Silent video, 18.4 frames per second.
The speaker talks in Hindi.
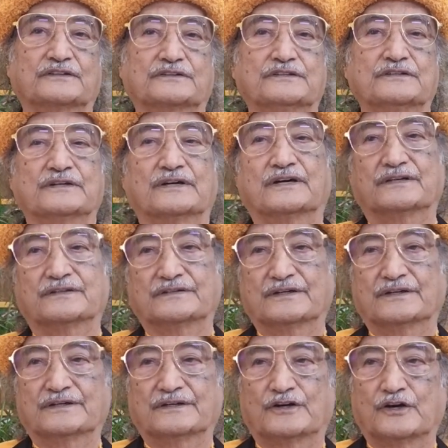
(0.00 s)
तो,
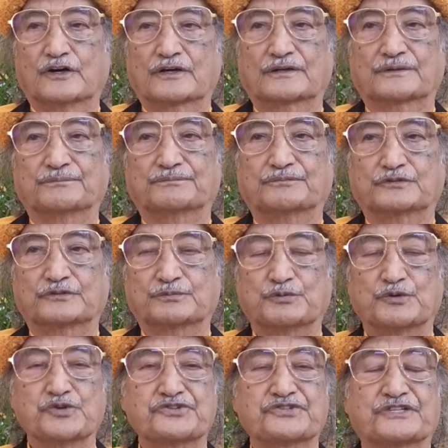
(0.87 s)
और
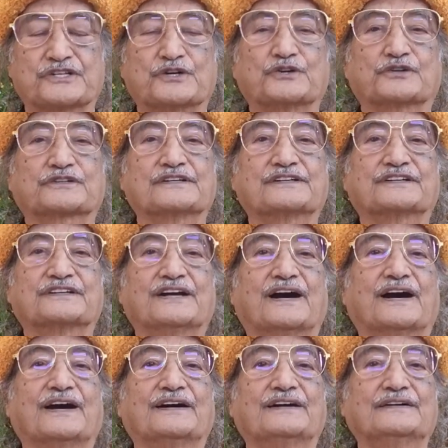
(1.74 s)
पूछते हो कि क्या
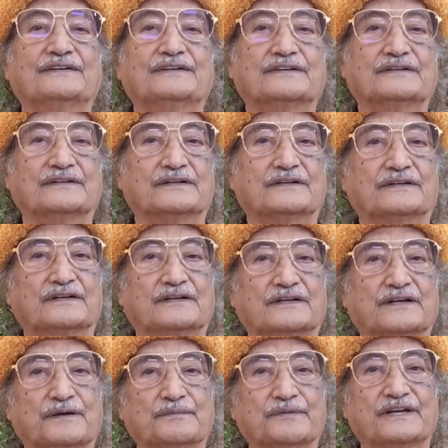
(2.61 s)
आ,
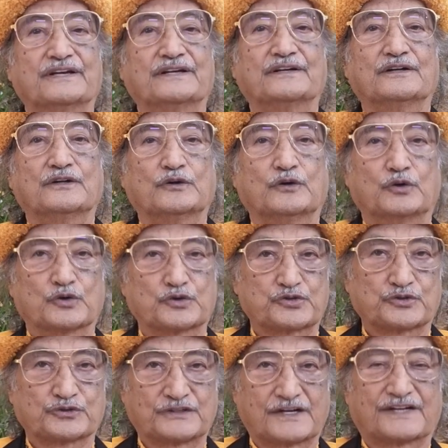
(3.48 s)
हमें
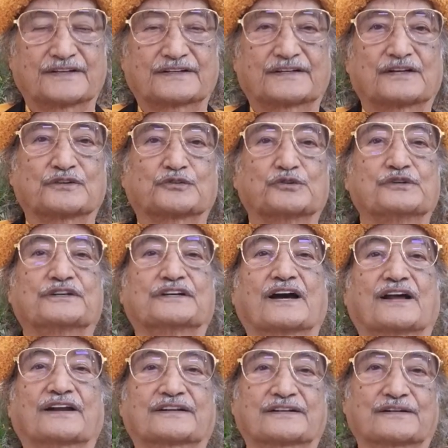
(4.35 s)
ओशोधारा का कोई
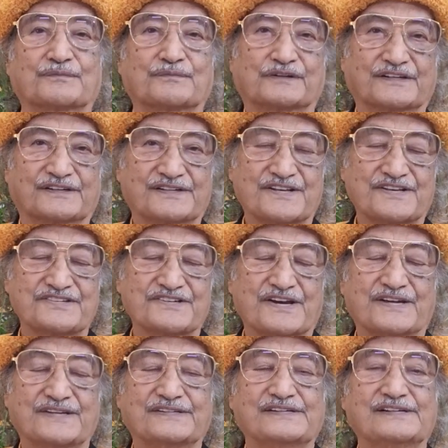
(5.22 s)
कार्यक्रम करना
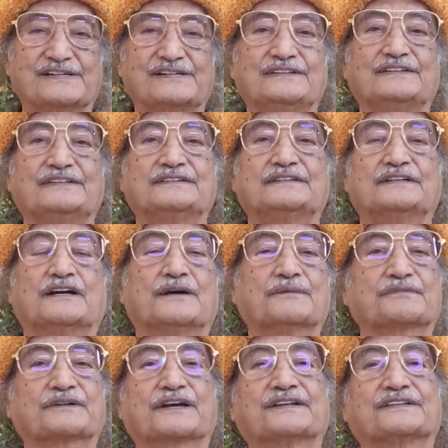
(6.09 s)
चाहिए
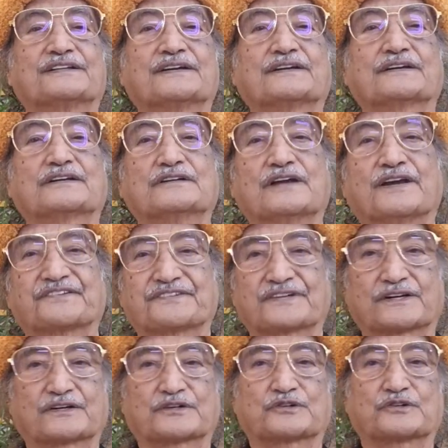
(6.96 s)
हम कहते हैं कि
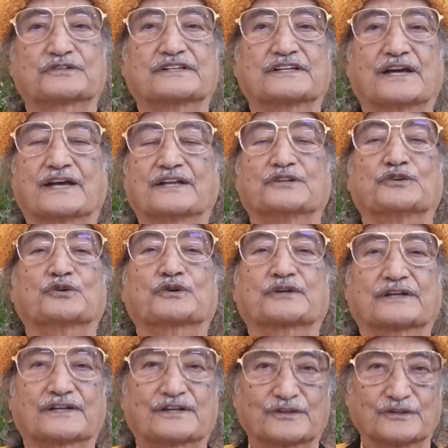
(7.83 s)
ऐसा करो ध्यान योग
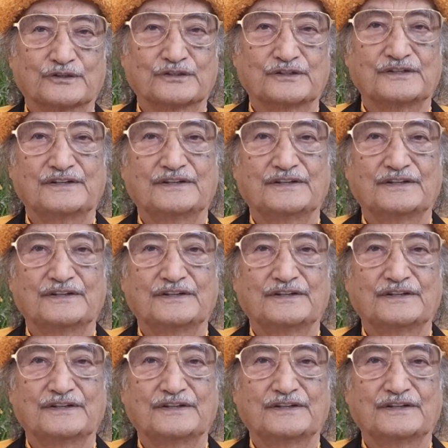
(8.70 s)
कर लो